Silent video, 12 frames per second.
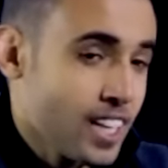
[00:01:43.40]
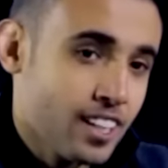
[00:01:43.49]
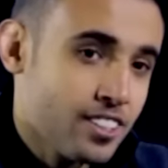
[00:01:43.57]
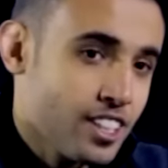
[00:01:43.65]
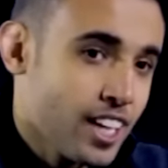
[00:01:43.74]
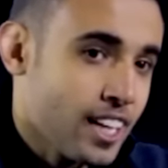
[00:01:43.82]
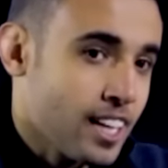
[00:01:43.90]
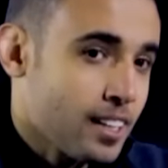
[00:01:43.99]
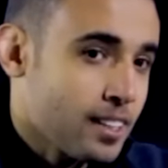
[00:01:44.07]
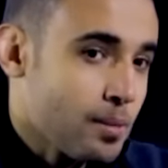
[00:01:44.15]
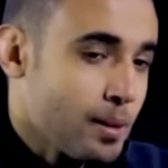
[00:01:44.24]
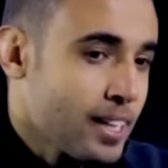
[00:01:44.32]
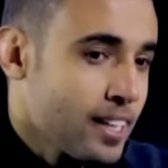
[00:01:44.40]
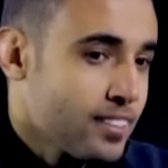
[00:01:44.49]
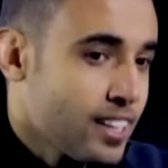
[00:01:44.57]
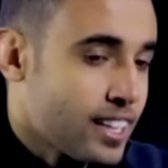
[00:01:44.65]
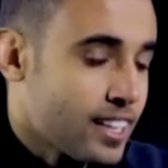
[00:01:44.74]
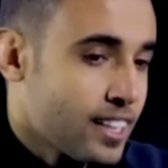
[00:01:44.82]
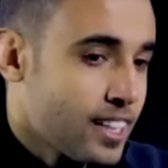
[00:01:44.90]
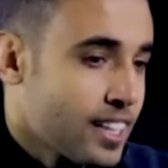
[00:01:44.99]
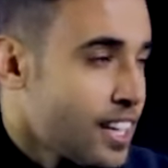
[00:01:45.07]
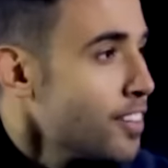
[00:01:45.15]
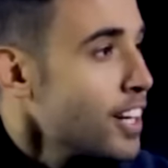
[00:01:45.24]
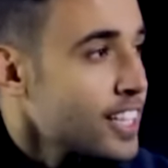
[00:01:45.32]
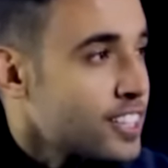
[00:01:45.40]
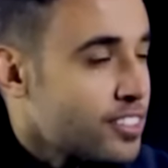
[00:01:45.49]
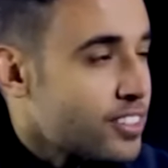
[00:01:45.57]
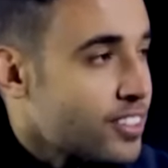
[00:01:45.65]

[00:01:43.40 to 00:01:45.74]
يلا ان شاء الله، طيب خليني اسالك آه، كيف علاقتك في